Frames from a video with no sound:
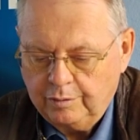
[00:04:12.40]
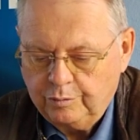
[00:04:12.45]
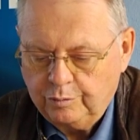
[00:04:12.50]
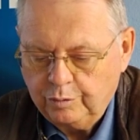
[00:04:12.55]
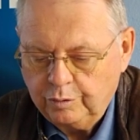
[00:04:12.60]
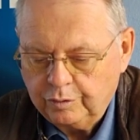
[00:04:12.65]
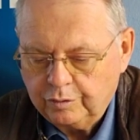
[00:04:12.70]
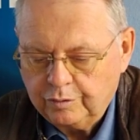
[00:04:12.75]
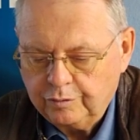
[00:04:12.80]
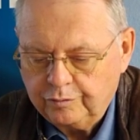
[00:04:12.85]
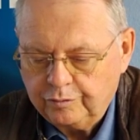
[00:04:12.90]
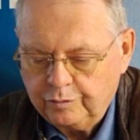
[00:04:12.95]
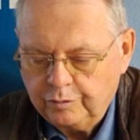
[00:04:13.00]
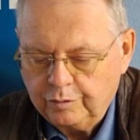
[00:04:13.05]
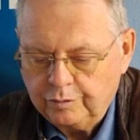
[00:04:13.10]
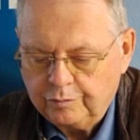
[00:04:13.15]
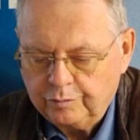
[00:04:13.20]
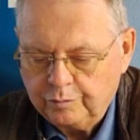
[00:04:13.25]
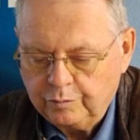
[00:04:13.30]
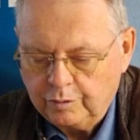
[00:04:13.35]

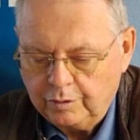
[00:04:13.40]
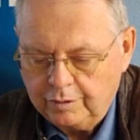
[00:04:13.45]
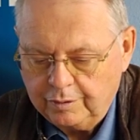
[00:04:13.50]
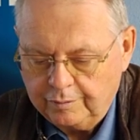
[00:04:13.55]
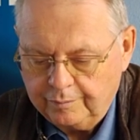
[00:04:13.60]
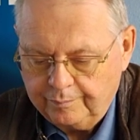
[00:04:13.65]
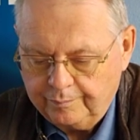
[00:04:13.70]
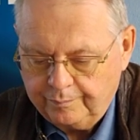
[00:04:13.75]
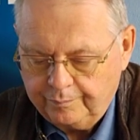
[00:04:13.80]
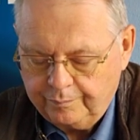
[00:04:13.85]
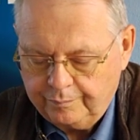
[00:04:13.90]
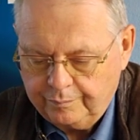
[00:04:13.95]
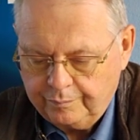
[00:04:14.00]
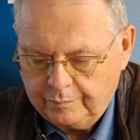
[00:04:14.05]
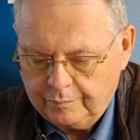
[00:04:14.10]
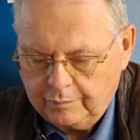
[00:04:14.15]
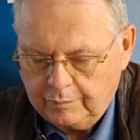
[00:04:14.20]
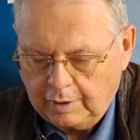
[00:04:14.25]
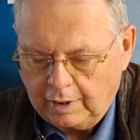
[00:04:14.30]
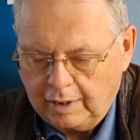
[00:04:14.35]
durchgeführt wurde
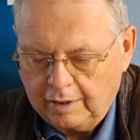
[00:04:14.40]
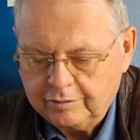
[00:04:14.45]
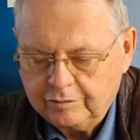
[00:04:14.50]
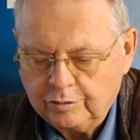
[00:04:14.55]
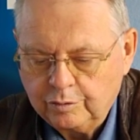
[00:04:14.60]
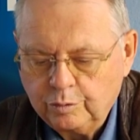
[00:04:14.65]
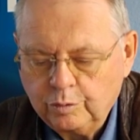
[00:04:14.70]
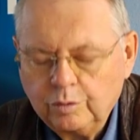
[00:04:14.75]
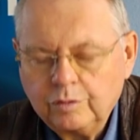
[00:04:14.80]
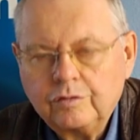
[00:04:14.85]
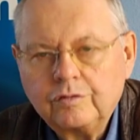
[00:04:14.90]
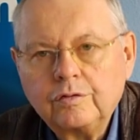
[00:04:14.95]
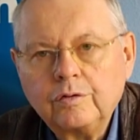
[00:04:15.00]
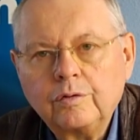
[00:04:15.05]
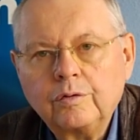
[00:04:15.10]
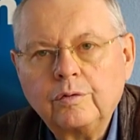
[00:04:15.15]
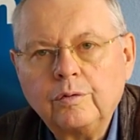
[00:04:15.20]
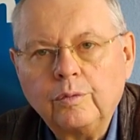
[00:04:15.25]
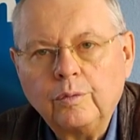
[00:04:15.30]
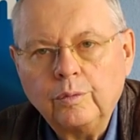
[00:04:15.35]
also
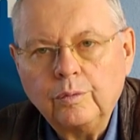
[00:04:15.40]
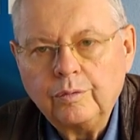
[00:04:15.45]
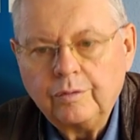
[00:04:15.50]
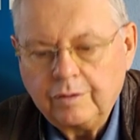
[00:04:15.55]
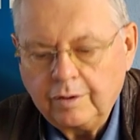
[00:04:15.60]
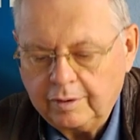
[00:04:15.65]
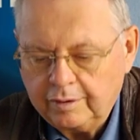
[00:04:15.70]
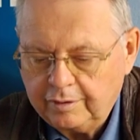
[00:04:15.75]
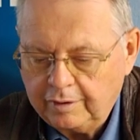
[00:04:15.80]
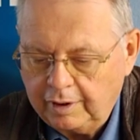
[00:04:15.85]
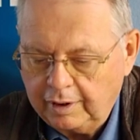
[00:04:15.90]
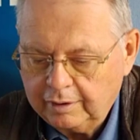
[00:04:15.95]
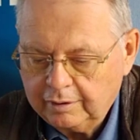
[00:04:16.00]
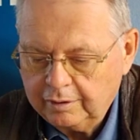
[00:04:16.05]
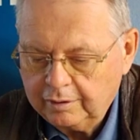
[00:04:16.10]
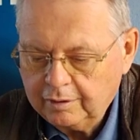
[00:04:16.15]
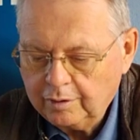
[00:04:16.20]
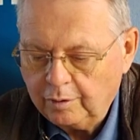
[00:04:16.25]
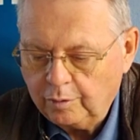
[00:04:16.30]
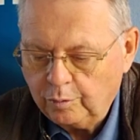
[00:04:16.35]
Nutzung
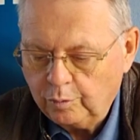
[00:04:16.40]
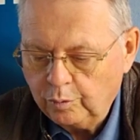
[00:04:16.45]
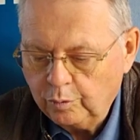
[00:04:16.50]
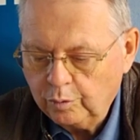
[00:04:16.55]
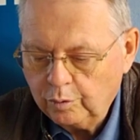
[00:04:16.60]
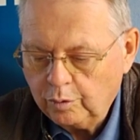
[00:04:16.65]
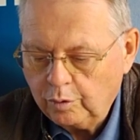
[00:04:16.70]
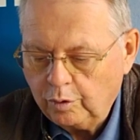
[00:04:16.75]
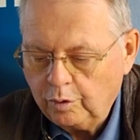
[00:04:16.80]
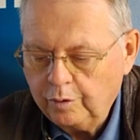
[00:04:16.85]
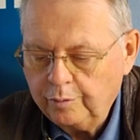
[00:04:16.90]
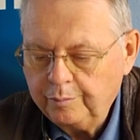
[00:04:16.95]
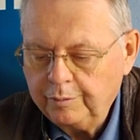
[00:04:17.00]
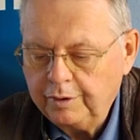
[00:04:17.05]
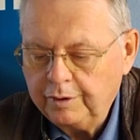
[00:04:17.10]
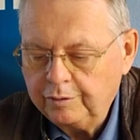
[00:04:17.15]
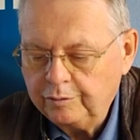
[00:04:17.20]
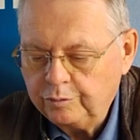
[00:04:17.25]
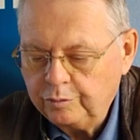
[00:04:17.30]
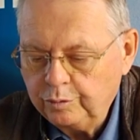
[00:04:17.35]
untertägiger Hohlräume
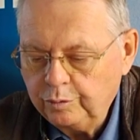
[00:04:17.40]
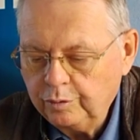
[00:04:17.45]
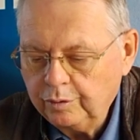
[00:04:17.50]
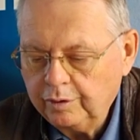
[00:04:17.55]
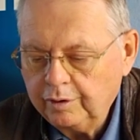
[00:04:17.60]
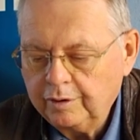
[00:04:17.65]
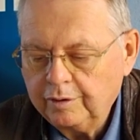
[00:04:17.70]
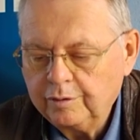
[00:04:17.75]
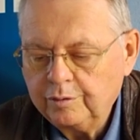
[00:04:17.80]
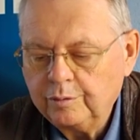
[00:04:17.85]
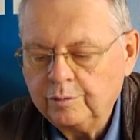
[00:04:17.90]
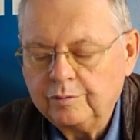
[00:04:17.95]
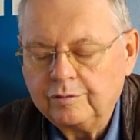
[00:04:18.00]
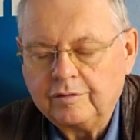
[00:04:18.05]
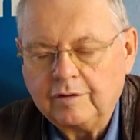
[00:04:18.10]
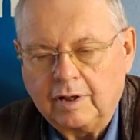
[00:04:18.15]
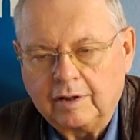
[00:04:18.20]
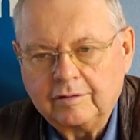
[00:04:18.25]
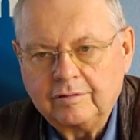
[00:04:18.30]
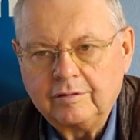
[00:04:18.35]
in Thüringen und
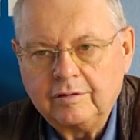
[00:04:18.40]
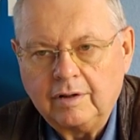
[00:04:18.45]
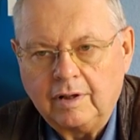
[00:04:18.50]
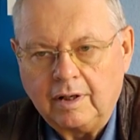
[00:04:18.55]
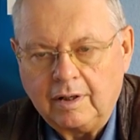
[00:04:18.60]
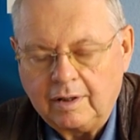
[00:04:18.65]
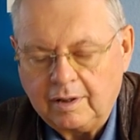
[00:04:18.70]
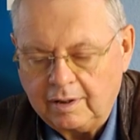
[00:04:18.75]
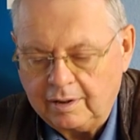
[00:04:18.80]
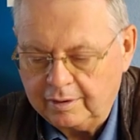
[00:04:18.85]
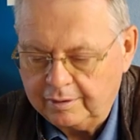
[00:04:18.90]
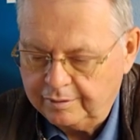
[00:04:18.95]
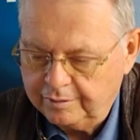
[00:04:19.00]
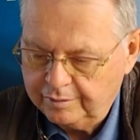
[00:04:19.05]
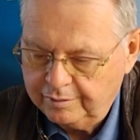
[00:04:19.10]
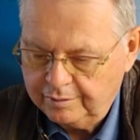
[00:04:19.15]
Sachsen-Anhalt.